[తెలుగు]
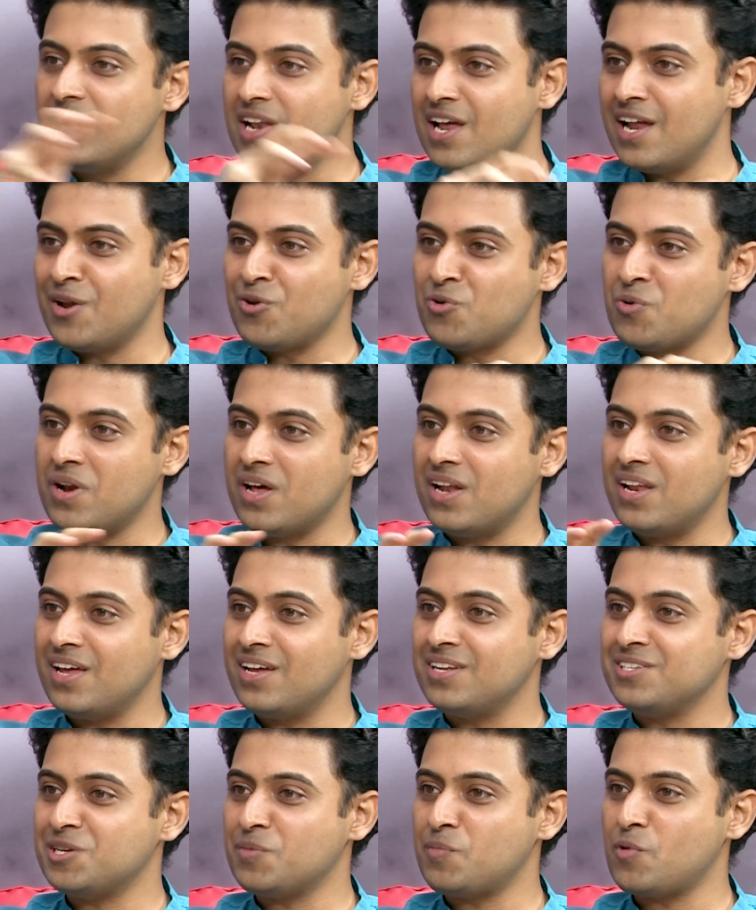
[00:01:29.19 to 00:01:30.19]
ఇలానే ఉండాలి
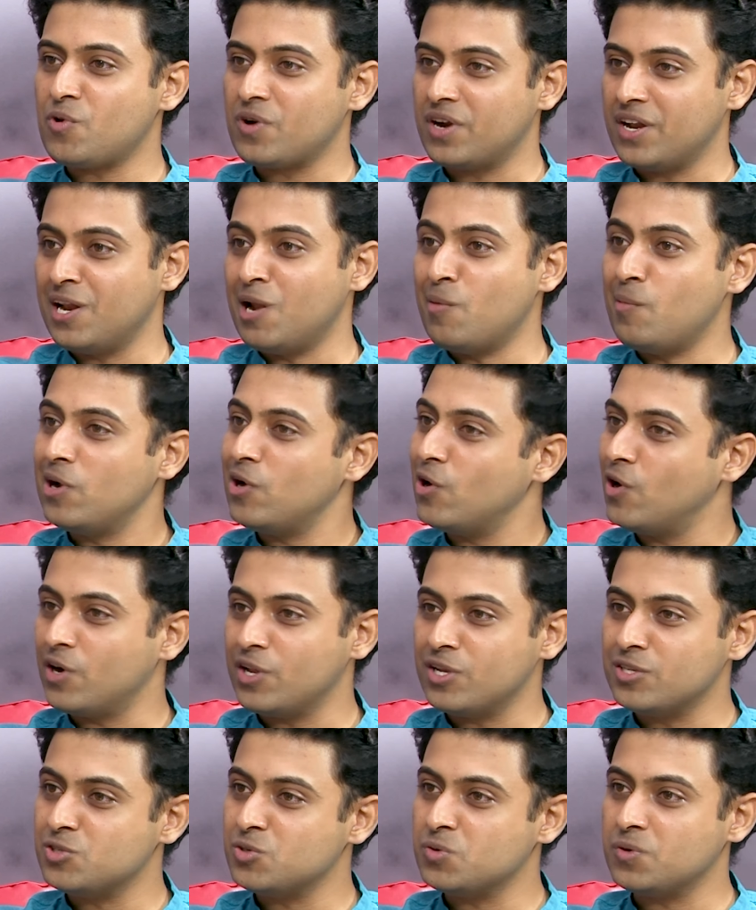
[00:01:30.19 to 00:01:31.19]
అని చెప్పి ఒక డిలమాలో
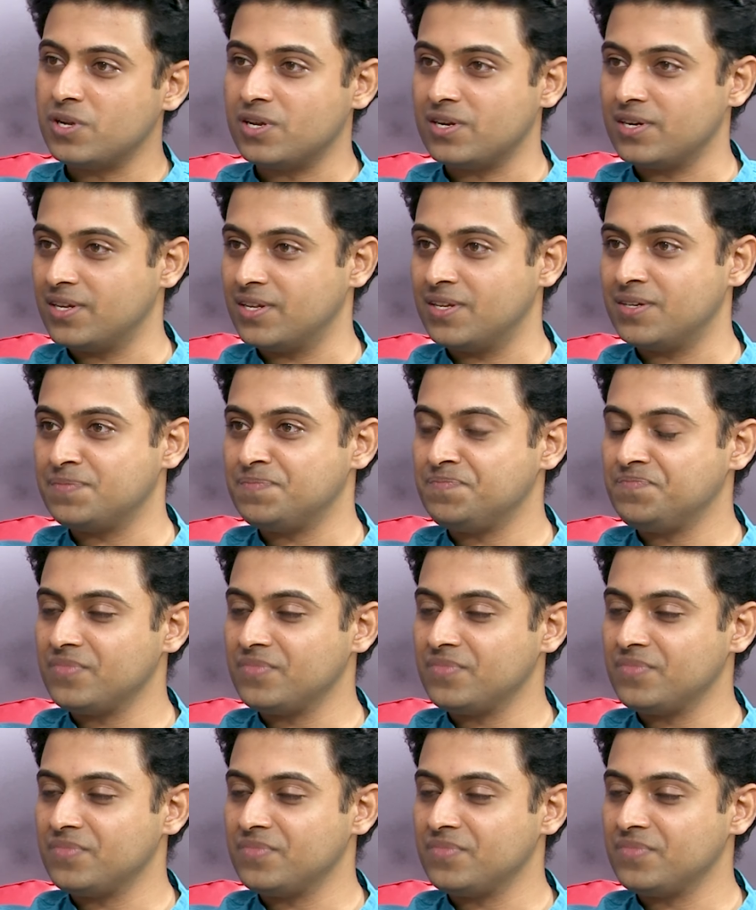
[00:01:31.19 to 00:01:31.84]
ఆడియన్స్ ఉంటారు కదా